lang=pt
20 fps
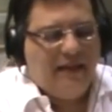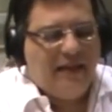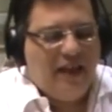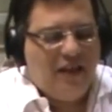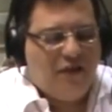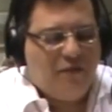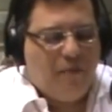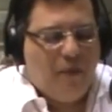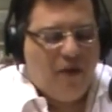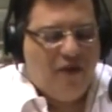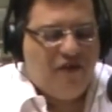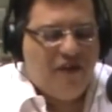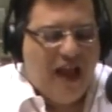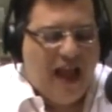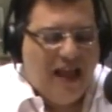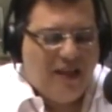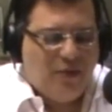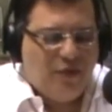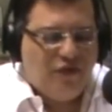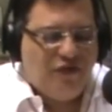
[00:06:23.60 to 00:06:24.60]

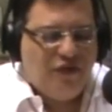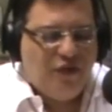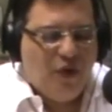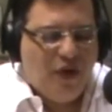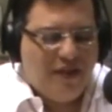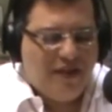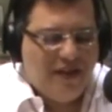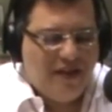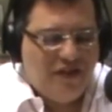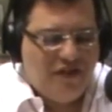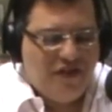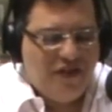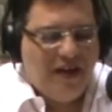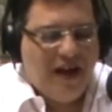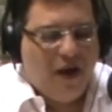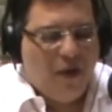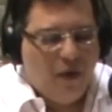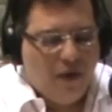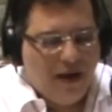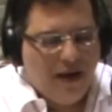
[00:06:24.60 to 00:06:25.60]
Despojados de nossa
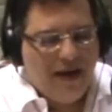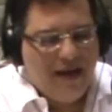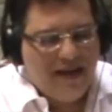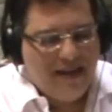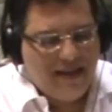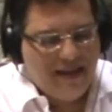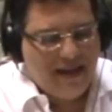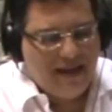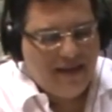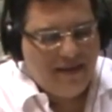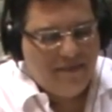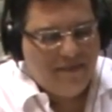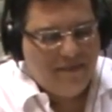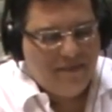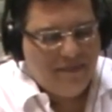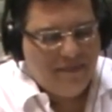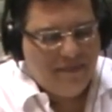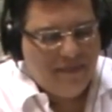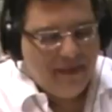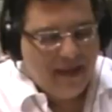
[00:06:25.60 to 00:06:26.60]
antiga arrogância,
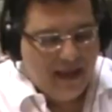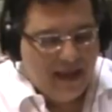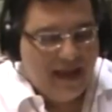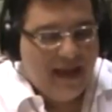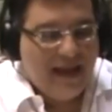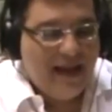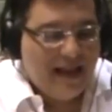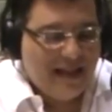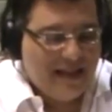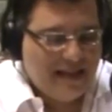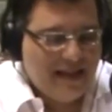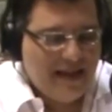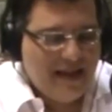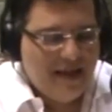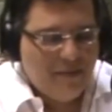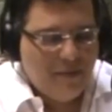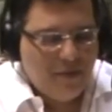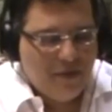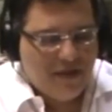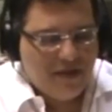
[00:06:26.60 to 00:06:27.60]

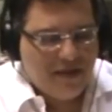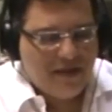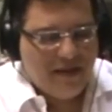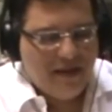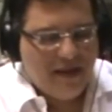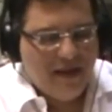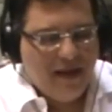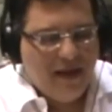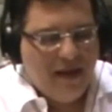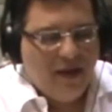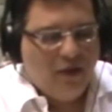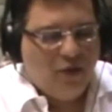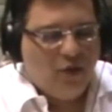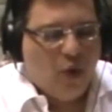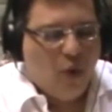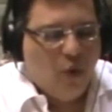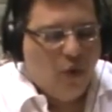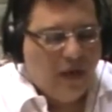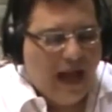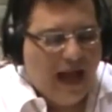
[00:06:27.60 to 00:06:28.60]
renascemos,
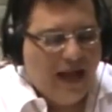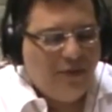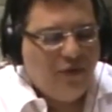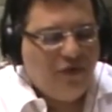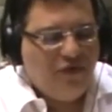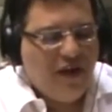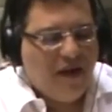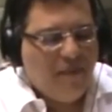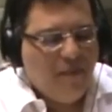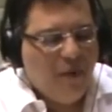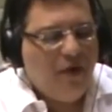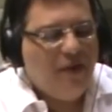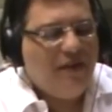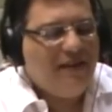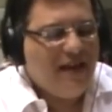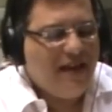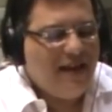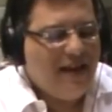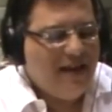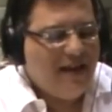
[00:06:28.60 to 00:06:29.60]
dourados de amor
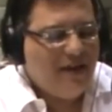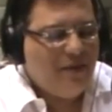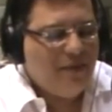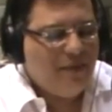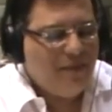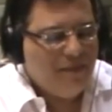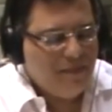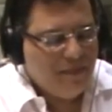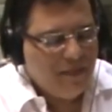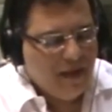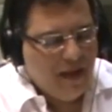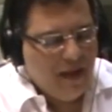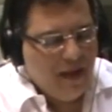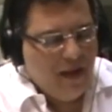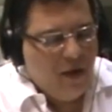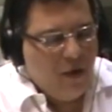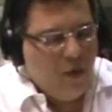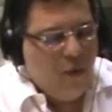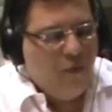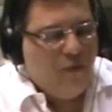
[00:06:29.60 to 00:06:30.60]
sereno.
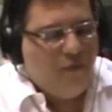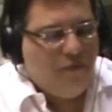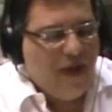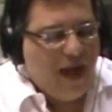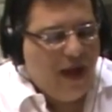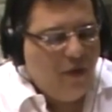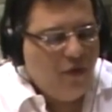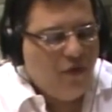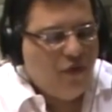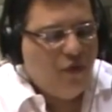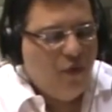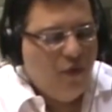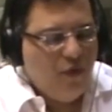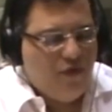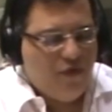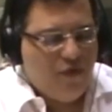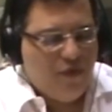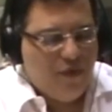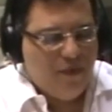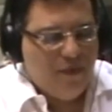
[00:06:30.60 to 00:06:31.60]
O ferro
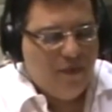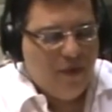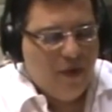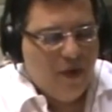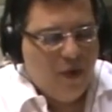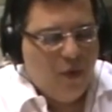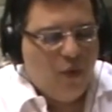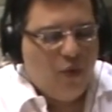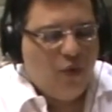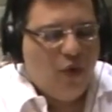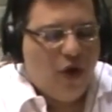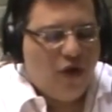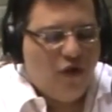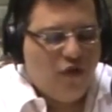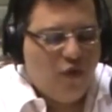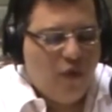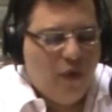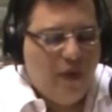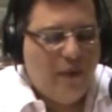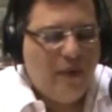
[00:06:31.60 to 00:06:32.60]
sujo, o
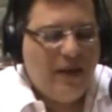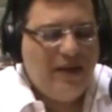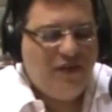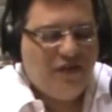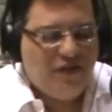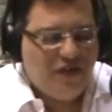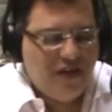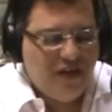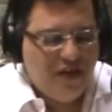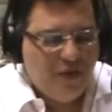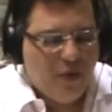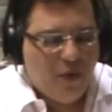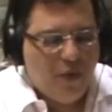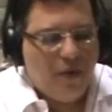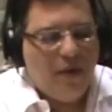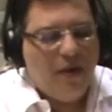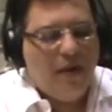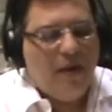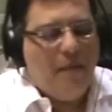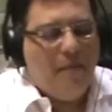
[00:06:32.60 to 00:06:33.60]
nosso eu
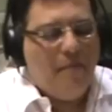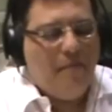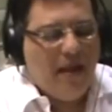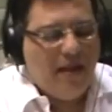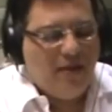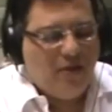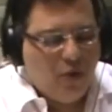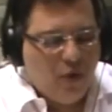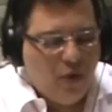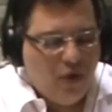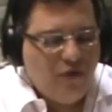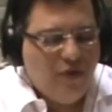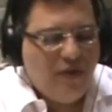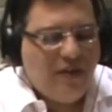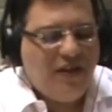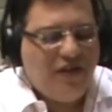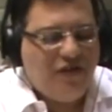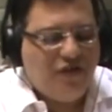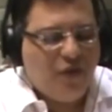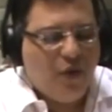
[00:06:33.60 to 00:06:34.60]
antigo, medroso e
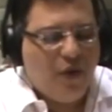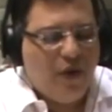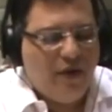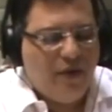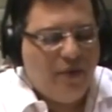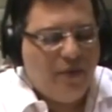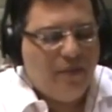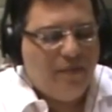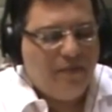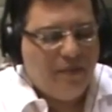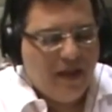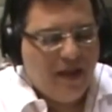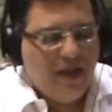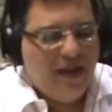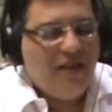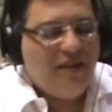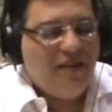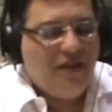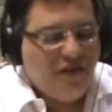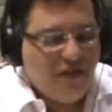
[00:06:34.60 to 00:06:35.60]
tristonho,
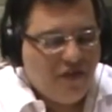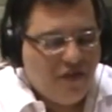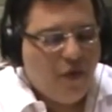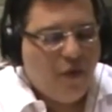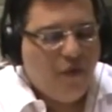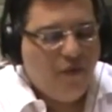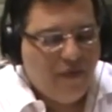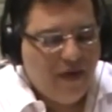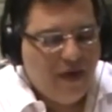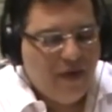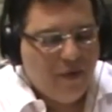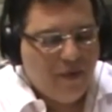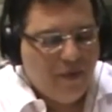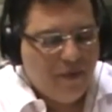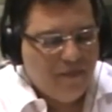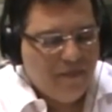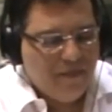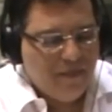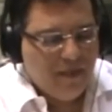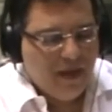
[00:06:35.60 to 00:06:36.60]
se dissolveu,
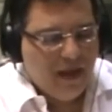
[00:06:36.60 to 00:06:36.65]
